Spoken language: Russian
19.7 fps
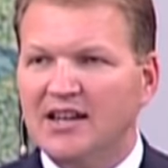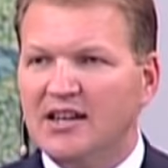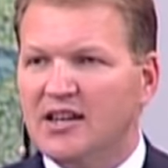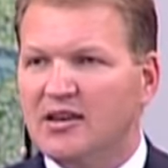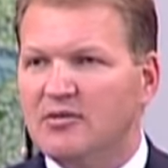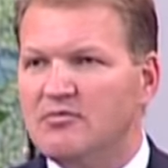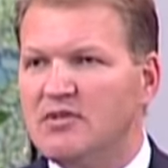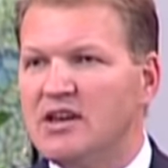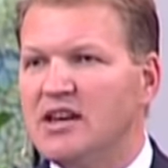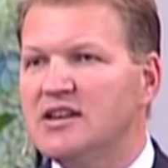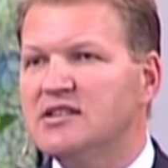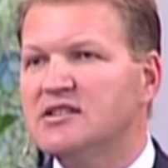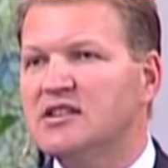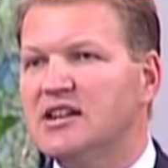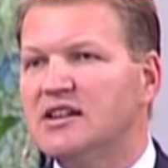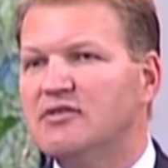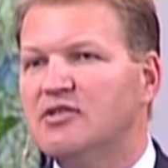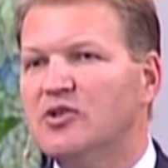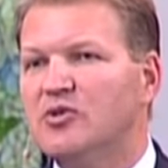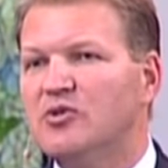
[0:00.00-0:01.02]
Имеете
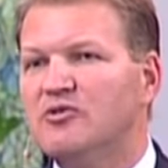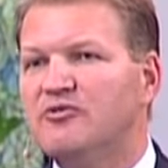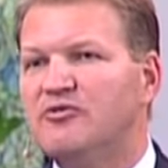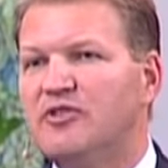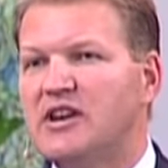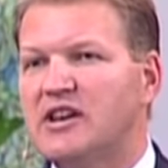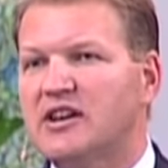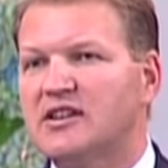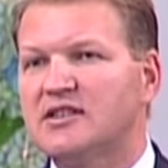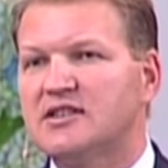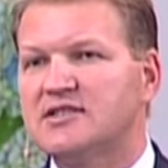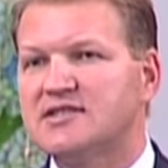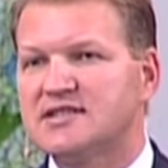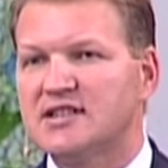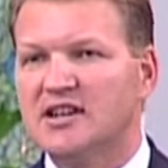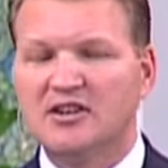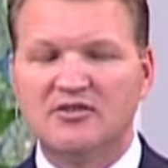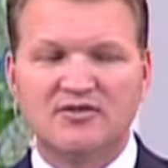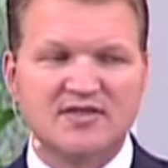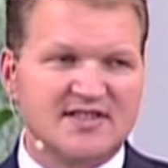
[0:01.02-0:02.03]
ли вы
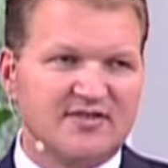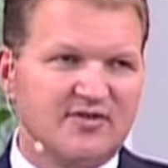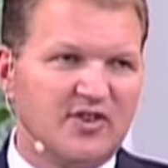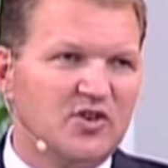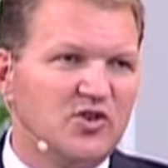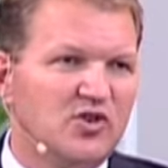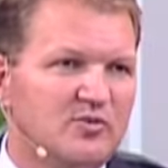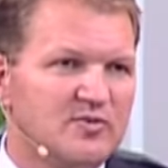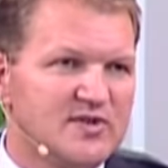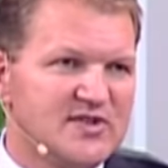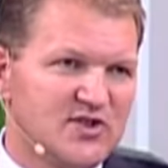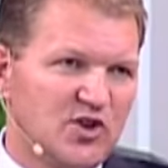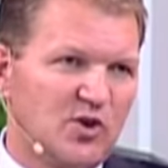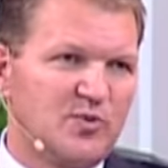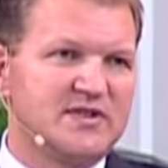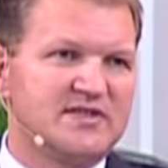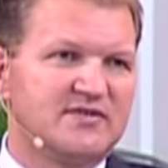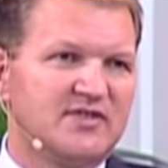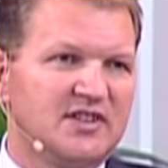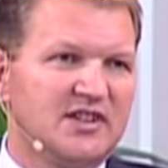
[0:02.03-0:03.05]
уверенность в своем
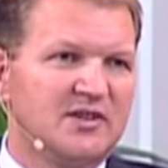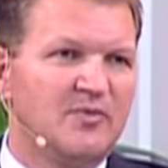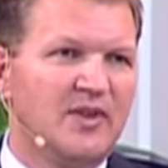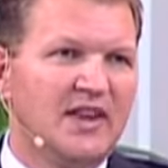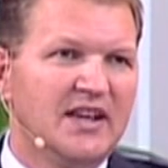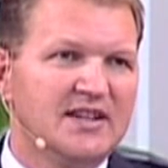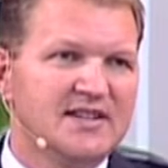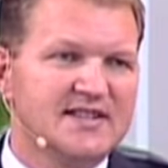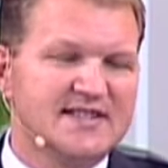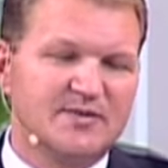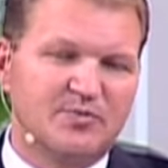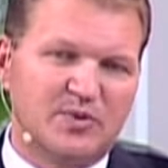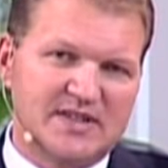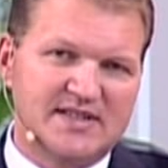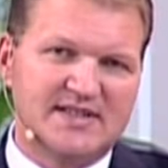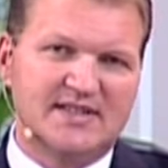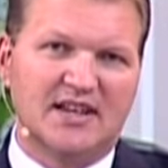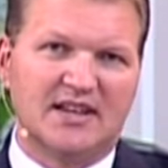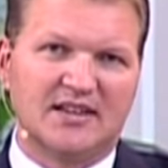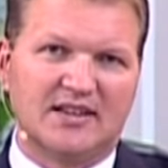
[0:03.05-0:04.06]
собственном
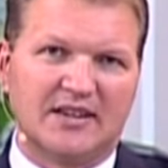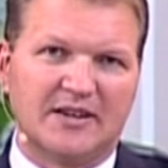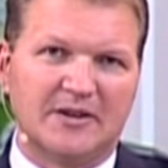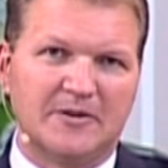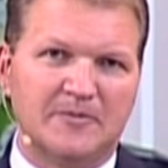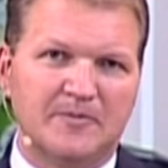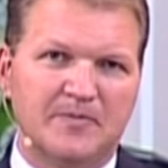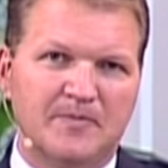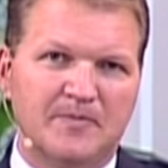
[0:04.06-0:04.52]
спасении?